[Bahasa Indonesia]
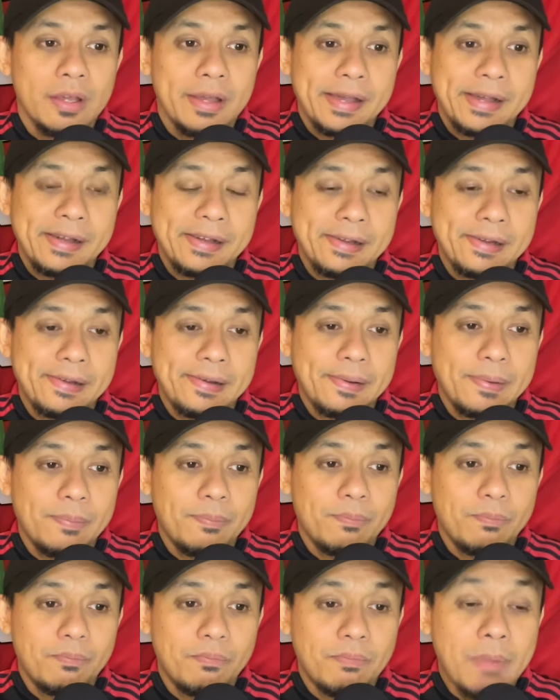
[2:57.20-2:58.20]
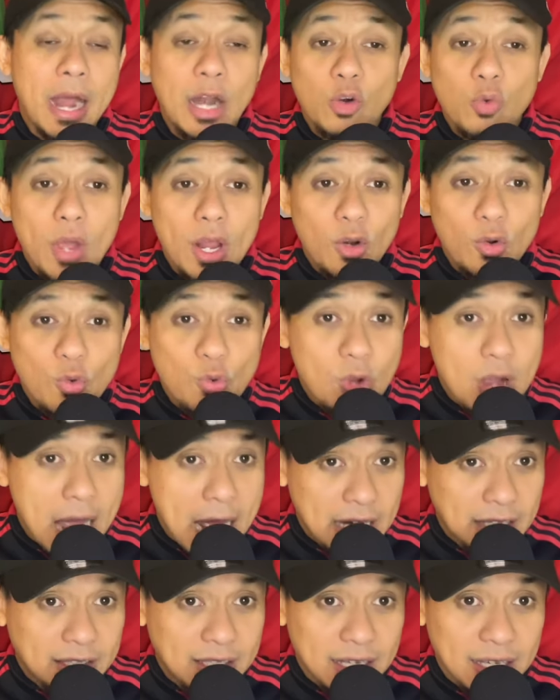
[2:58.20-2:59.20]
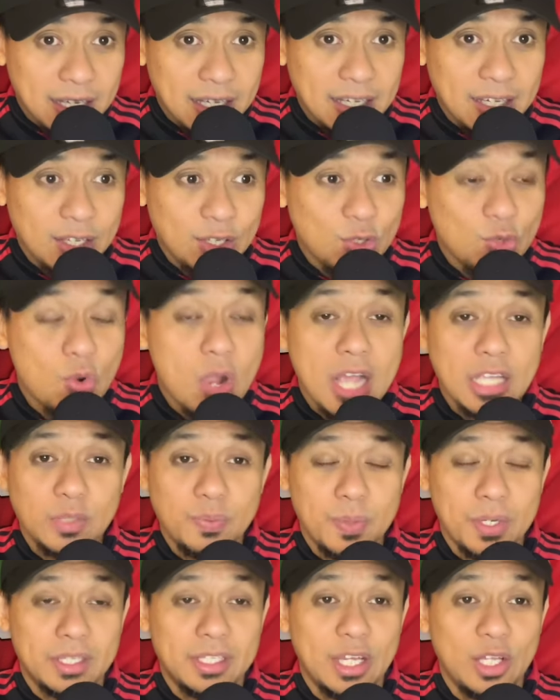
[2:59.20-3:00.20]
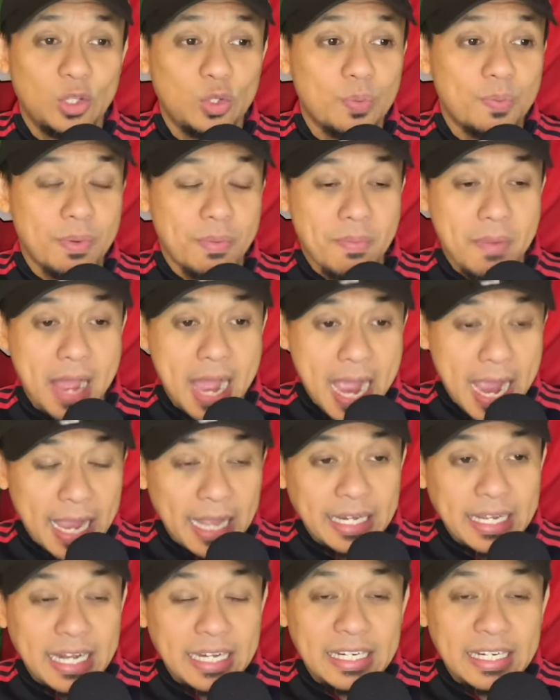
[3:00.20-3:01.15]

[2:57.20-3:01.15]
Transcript: Um, Manuel Ugarte juga seperti itu pemain yang